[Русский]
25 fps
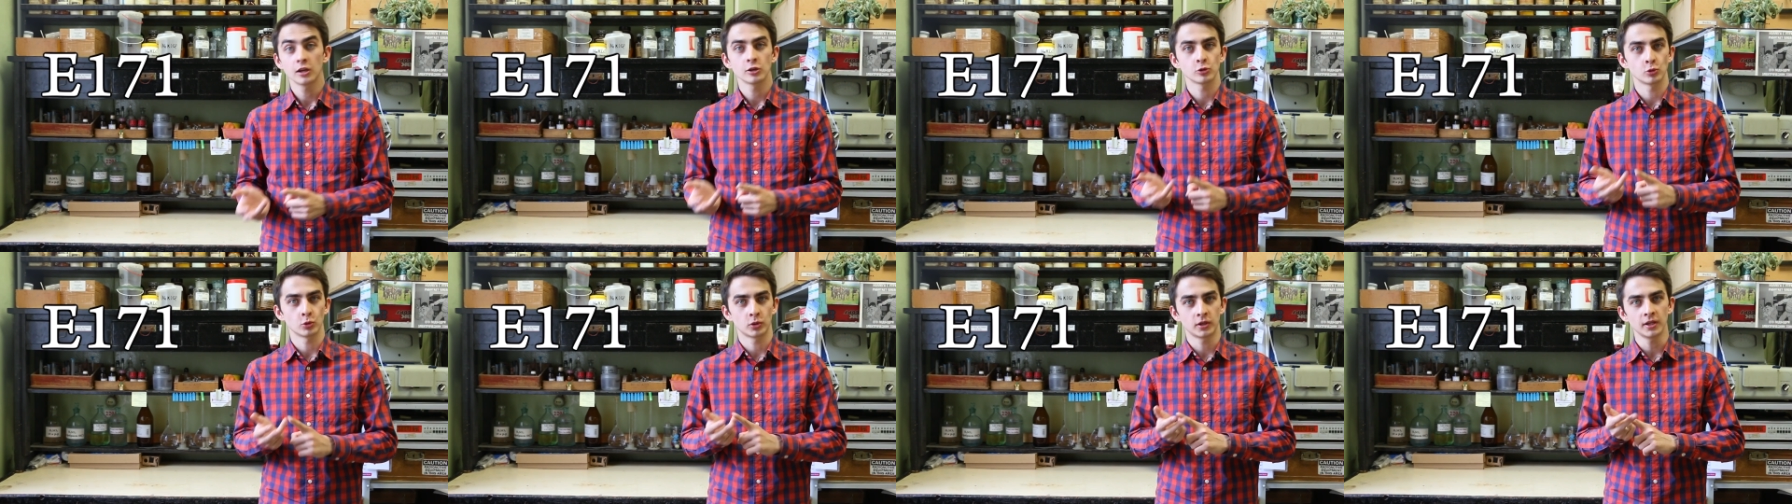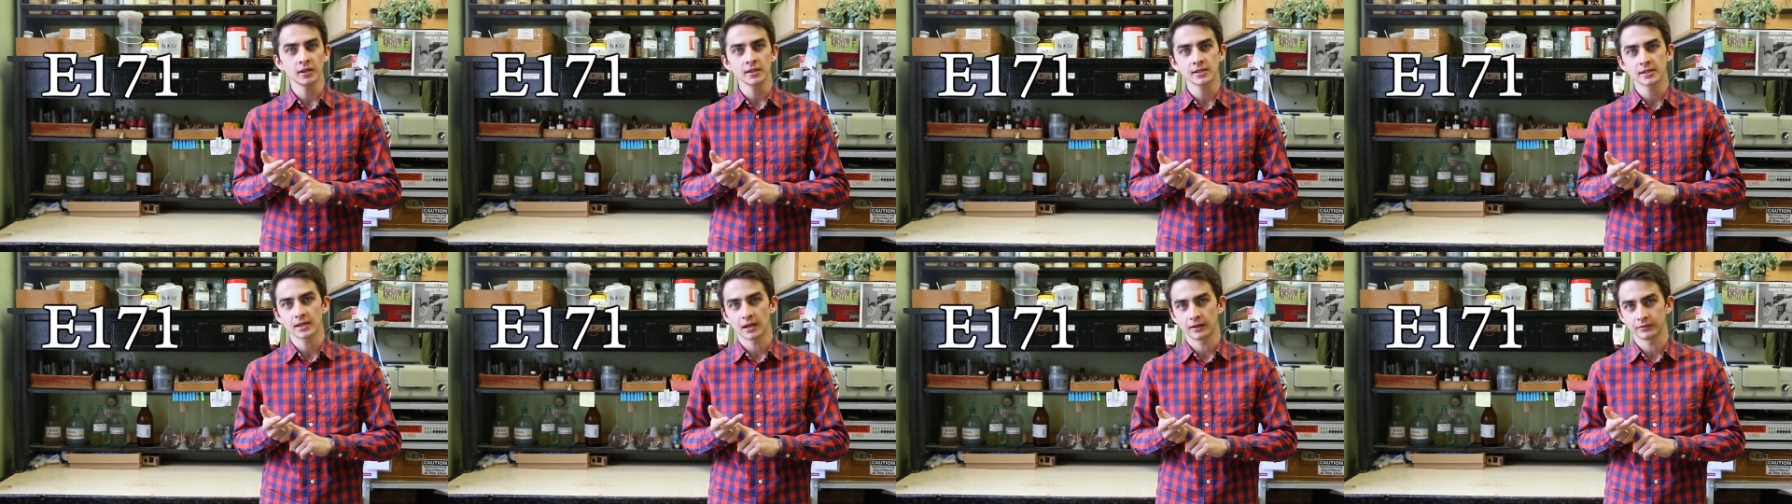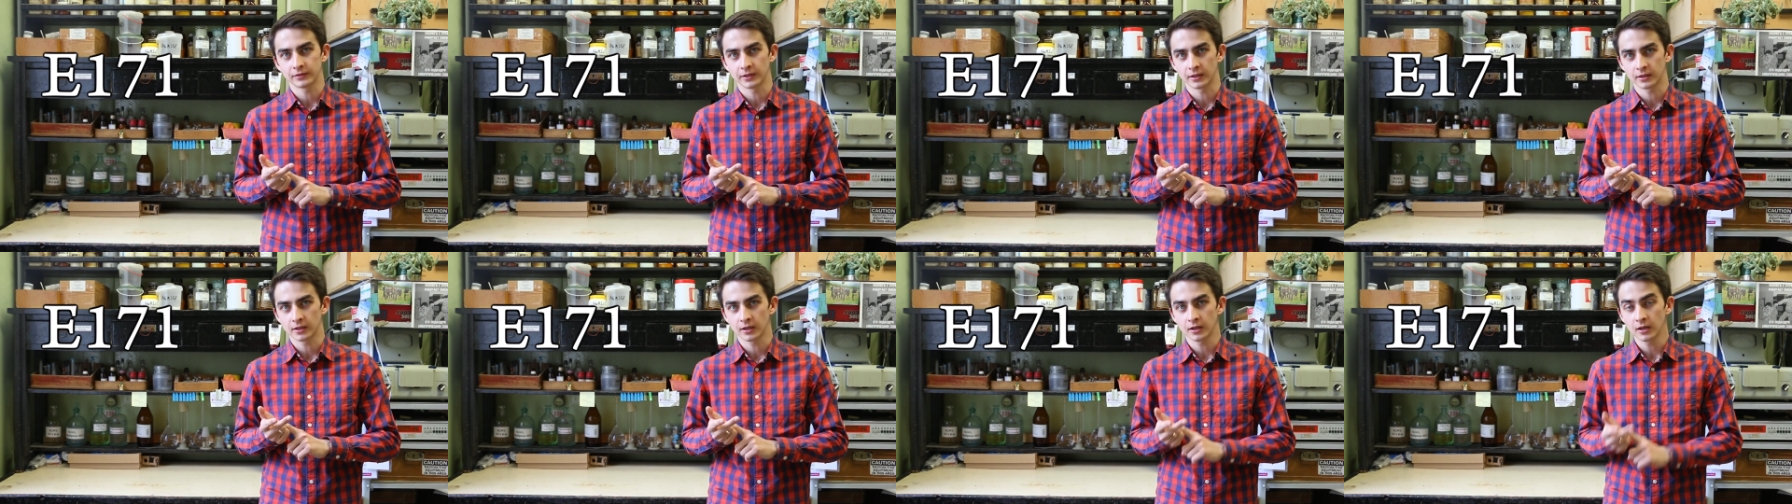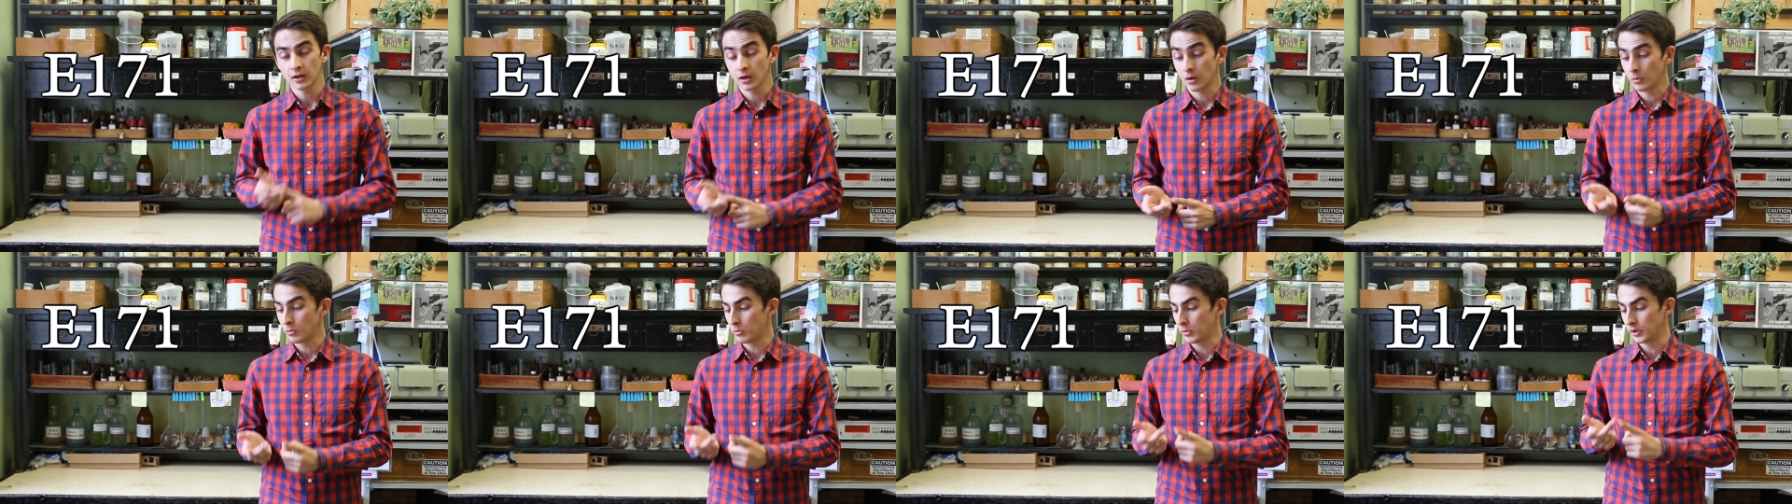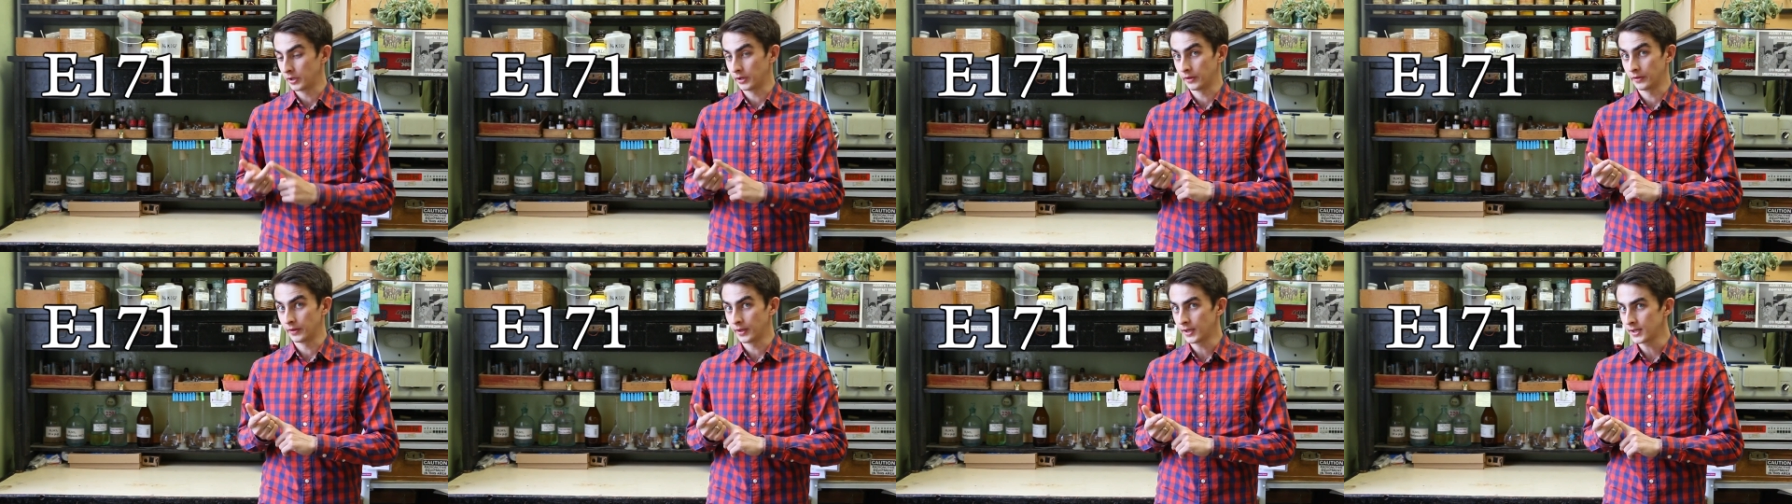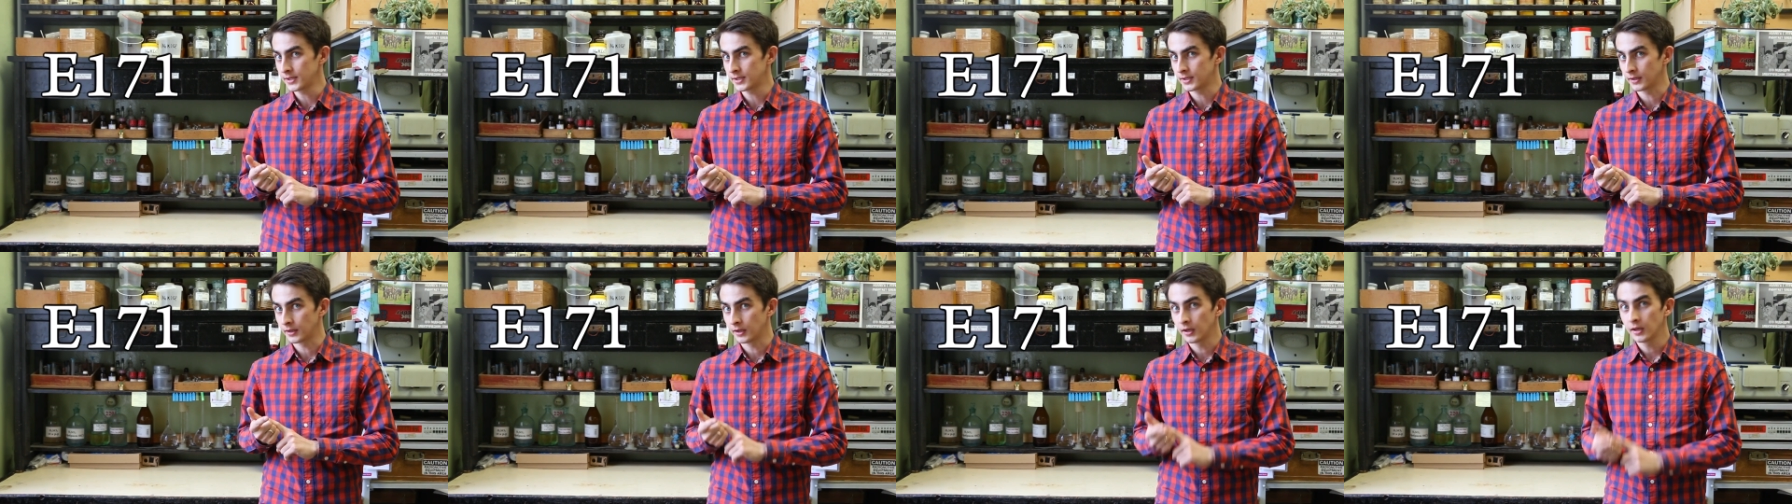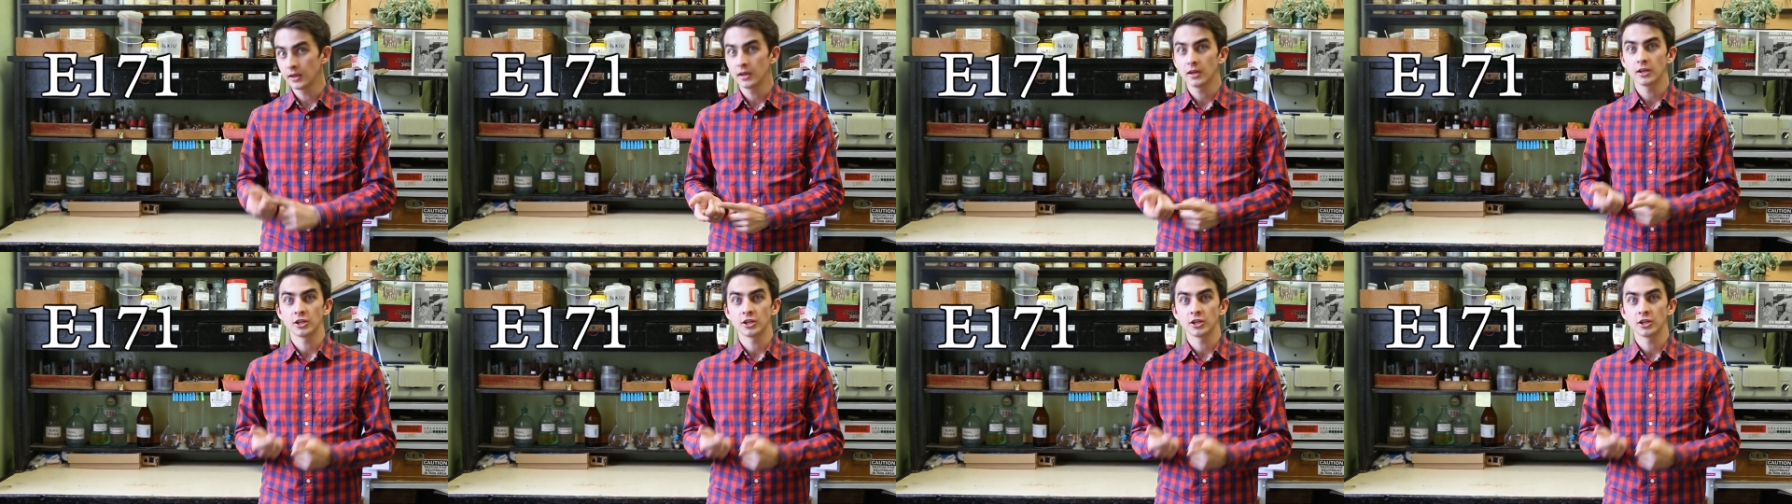сухих завтраках, майонезе,